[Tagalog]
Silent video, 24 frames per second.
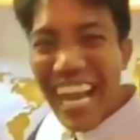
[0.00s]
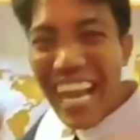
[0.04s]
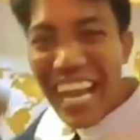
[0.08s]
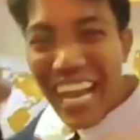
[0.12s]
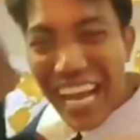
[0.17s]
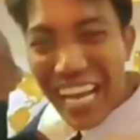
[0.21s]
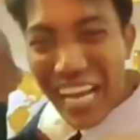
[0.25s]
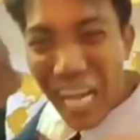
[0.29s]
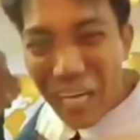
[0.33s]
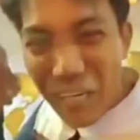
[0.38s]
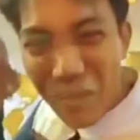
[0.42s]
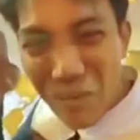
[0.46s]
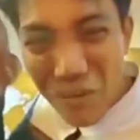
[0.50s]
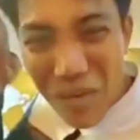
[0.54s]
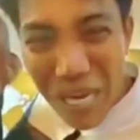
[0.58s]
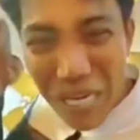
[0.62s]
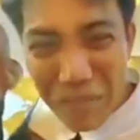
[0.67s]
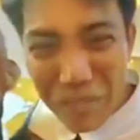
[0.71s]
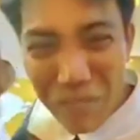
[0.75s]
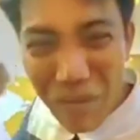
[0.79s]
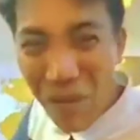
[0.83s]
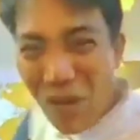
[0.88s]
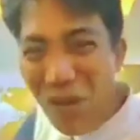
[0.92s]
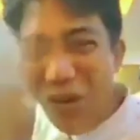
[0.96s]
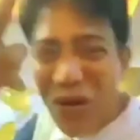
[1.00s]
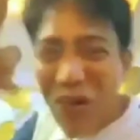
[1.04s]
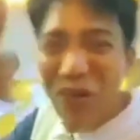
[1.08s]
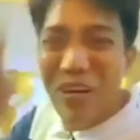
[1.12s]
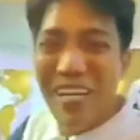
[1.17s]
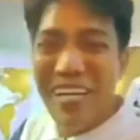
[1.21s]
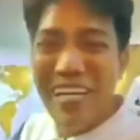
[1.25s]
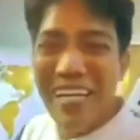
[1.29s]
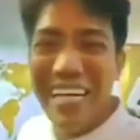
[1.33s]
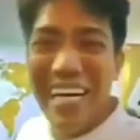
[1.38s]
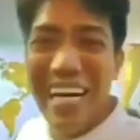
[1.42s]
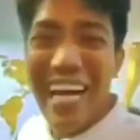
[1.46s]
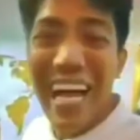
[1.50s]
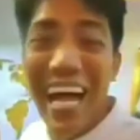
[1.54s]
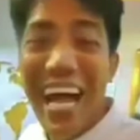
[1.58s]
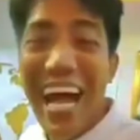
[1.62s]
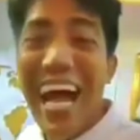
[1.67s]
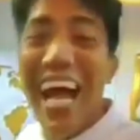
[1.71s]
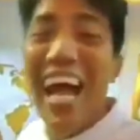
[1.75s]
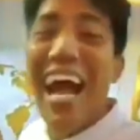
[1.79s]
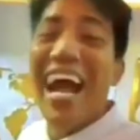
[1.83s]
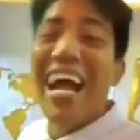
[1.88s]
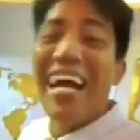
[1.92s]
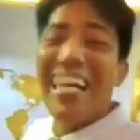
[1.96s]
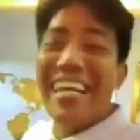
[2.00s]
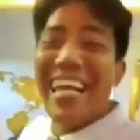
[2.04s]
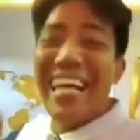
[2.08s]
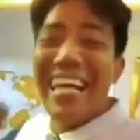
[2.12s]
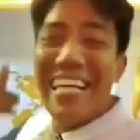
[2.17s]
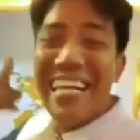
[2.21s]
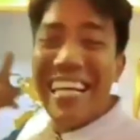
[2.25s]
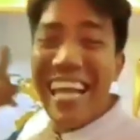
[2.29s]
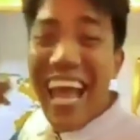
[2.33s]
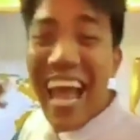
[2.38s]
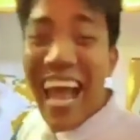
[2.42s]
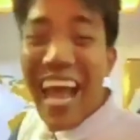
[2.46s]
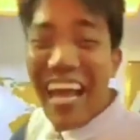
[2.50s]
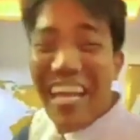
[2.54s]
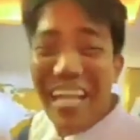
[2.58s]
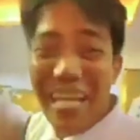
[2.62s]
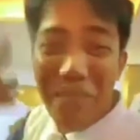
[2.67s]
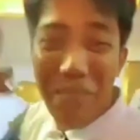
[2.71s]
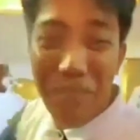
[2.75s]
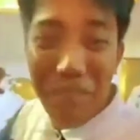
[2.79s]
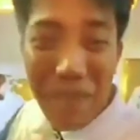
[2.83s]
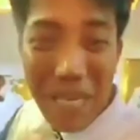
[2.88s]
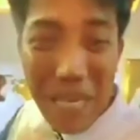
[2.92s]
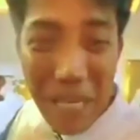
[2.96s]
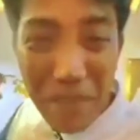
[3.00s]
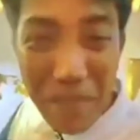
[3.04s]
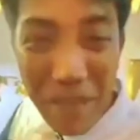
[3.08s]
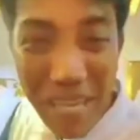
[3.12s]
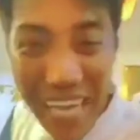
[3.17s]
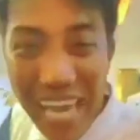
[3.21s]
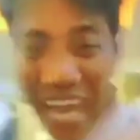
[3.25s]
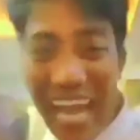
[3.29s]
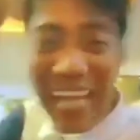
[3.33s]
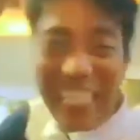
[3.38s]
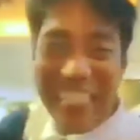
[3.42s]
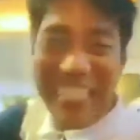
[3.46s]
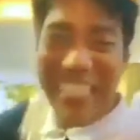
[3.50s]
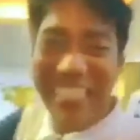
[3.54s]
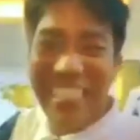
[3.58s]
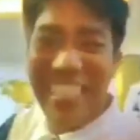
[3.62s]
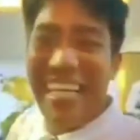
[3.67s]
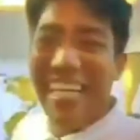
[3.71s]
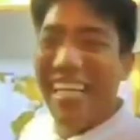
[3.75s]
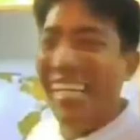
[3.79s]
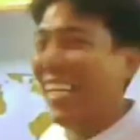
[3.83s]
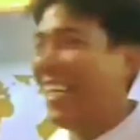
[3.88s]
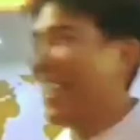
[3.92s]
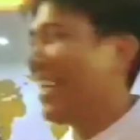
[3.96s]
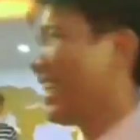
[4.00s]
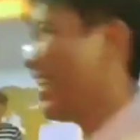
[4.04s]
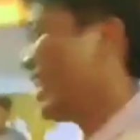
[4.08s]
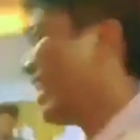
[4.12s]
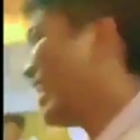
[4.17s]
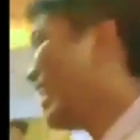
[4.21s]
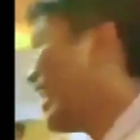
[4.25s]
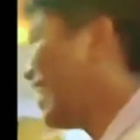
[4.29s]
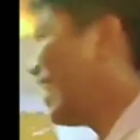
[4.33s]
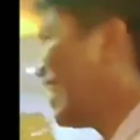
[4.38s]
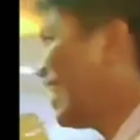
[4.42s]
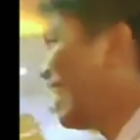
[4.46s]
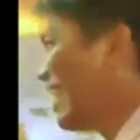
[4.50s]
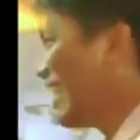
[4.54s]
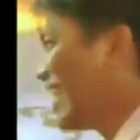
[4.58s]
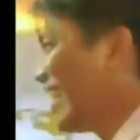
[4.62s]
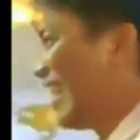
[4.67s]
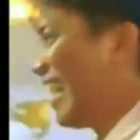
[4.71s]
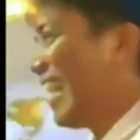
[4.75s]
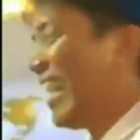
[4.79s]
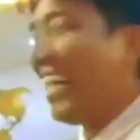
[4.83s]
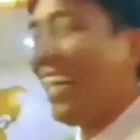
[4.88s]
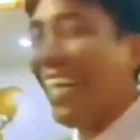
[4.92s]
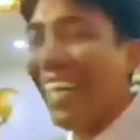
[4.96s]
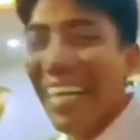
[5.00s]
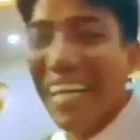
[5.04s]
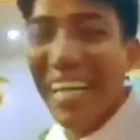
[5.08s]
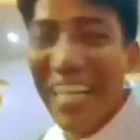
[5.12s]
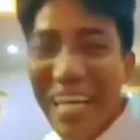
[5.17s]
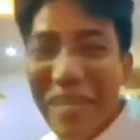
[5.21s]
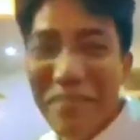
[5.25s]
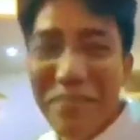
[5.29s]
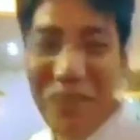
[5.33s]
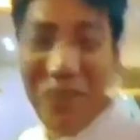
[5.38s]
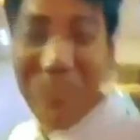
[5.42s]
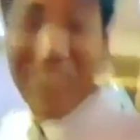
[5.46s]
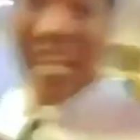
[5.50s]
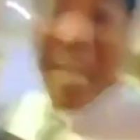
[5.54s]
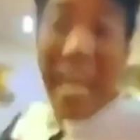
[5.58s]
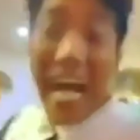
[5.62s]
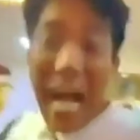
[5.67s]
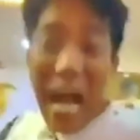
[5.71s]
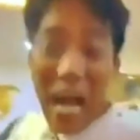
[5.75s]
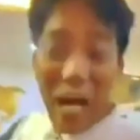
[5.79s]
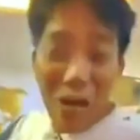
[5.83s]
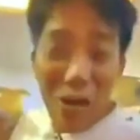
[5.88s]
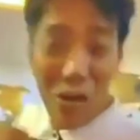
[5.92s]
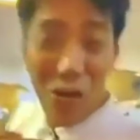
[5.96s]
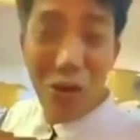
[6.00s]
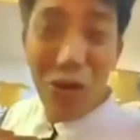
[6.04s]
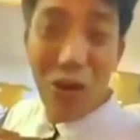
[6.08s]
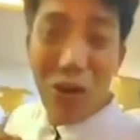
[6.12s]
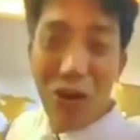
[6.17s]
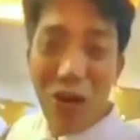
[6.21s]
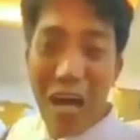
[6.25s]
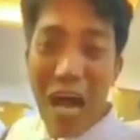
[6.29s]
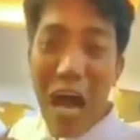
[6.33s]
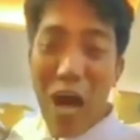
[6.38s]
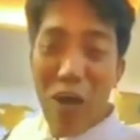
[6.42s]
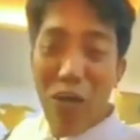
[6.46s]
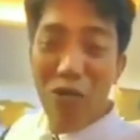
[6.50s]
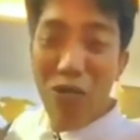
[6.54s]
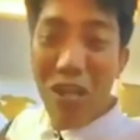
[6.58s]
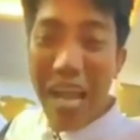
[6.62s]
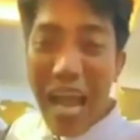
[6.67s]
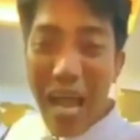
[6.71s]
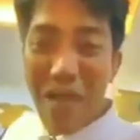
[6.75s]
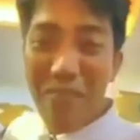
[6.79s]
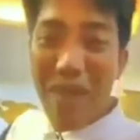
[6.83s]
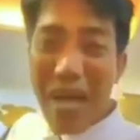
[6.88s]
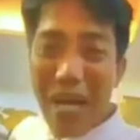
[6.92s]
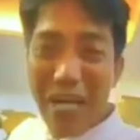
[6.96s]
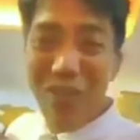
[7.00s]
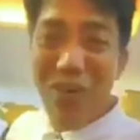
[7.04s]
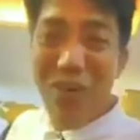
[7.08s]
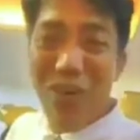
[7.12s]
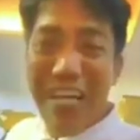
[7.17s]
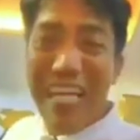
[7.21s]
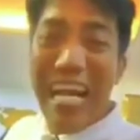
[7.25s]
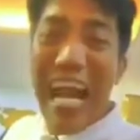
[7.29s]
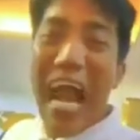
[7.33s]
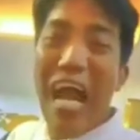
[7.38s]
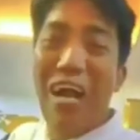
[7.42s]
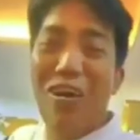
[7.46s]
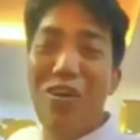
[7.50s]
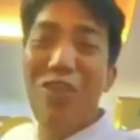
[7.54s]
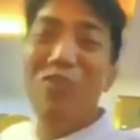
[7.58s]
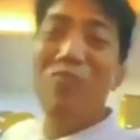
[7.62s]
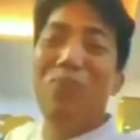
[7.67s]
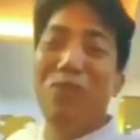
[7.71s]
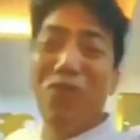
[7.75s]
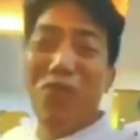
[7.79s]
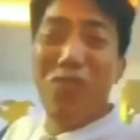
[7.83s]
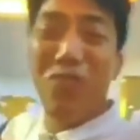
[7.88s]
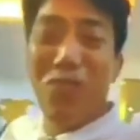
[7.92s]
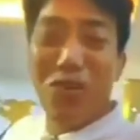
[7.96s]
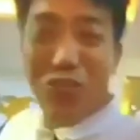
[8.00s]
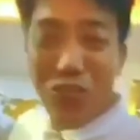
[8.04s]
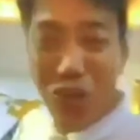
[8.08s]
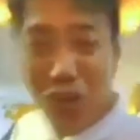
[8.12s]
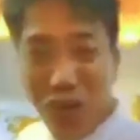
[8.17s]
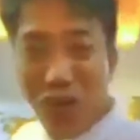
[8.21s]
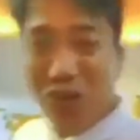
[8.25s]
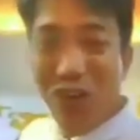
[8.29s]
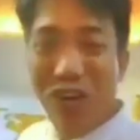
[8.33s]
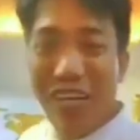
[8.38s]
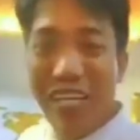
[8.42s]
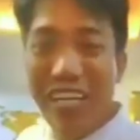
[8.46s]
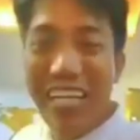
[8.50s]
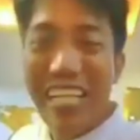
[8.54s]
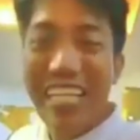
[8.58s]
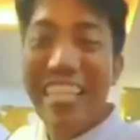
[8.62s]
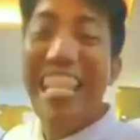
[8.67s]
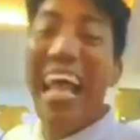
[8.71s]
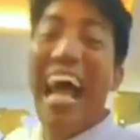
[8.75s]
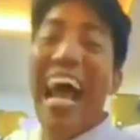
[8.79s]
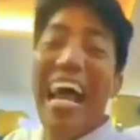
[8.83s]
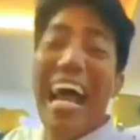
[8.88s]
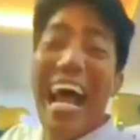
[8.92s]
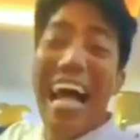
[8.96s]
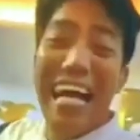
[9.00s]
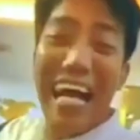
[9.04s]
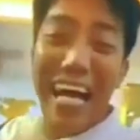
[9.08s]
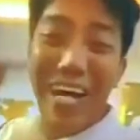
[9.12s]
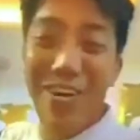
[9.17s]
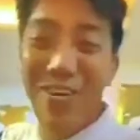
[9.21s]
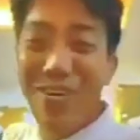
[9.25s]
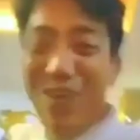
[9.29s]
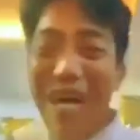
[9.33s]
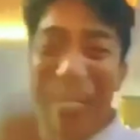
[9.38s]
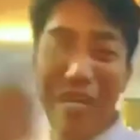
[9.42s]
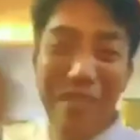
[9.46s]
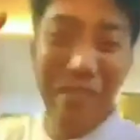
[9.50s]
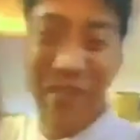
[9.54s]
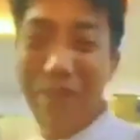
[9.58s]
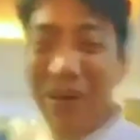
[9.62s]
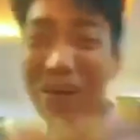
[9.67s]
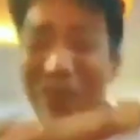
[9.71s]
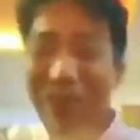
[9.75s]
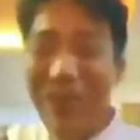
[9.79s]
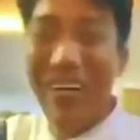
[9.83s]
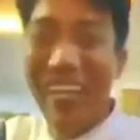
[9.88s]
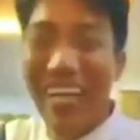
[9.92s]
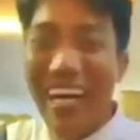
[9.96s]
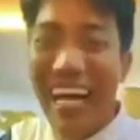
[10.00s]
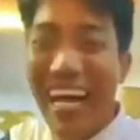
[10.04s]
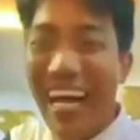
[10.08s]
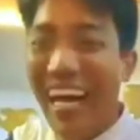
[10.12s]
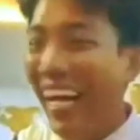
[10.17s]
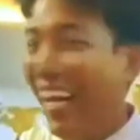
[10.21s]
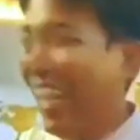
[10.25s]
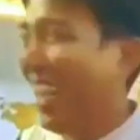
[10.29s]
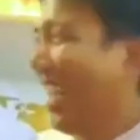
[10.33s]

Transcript: Yang kagaguhan mo ang kailangan ng Pilipinas. ha? Puta, ako, ako lamang yung gagong promotor ng kagaguhan mo. Ha?